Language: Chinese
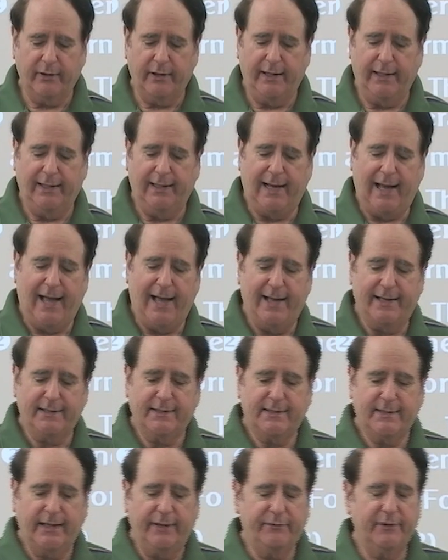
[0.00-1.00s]
面的
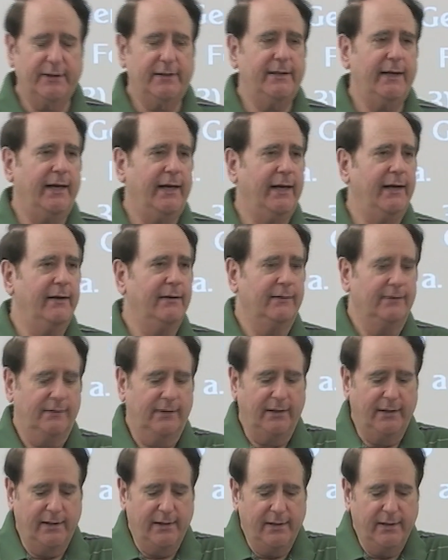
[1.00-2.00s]
第十七章
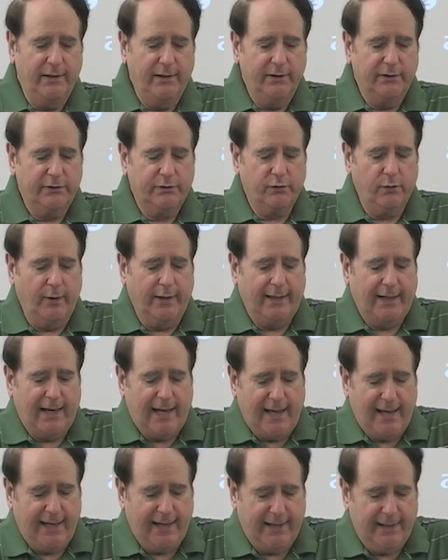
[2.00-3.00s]
二
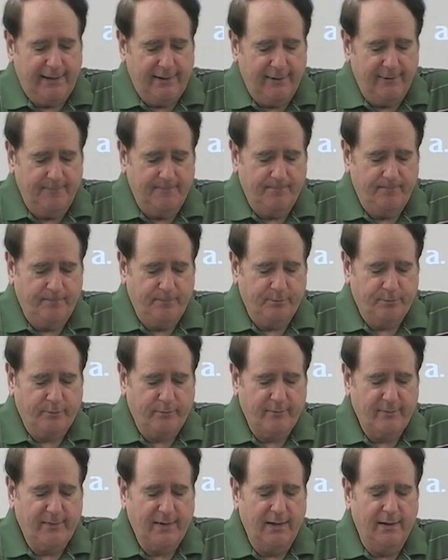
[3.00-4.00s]
十八节，
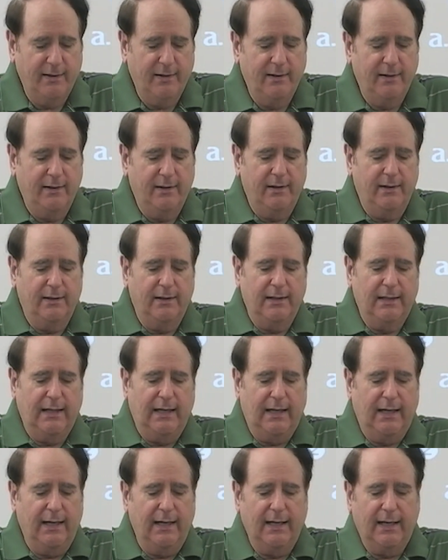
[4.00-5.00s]
我
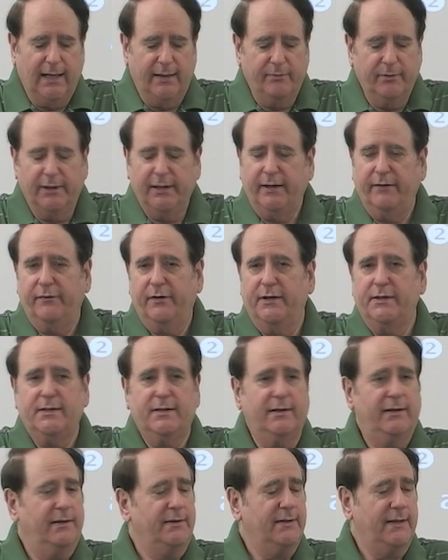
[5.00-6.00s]
相信这里
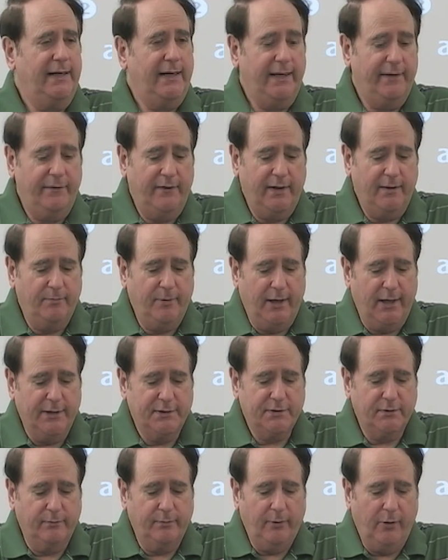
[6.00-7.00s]
又是使
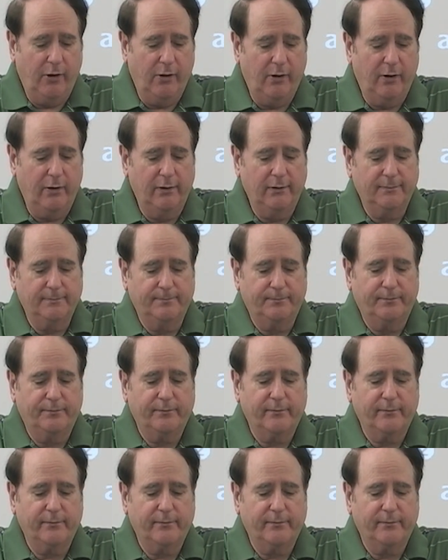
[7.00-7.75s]
徒保罗，